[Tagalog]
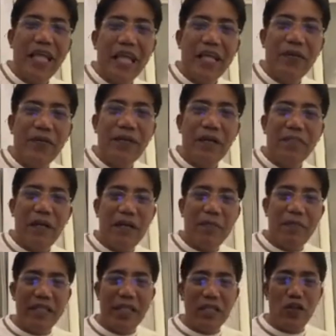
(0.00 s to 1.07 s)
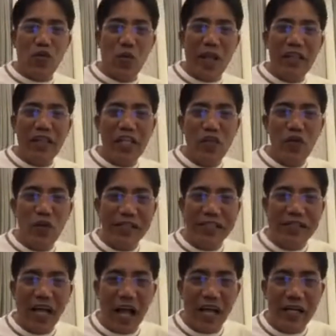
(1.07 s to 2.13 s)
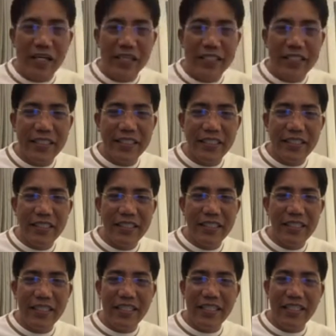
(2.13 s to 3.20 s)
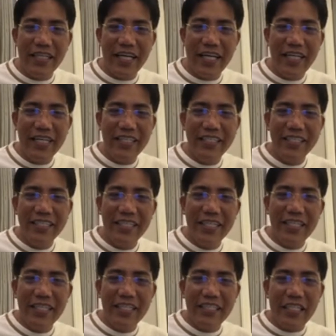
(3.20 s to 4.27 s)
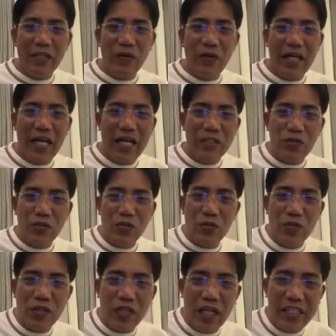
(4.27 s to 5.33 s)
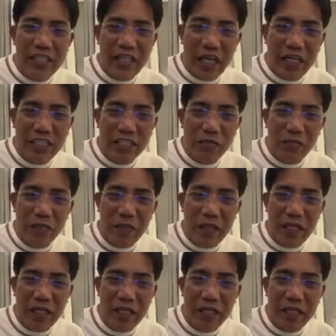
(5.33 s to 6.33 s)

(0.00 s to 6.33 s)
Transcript: thank you. Nagpalipad ng 20 US dollars. Okay. Sino kaya ang susunod kay Janice P?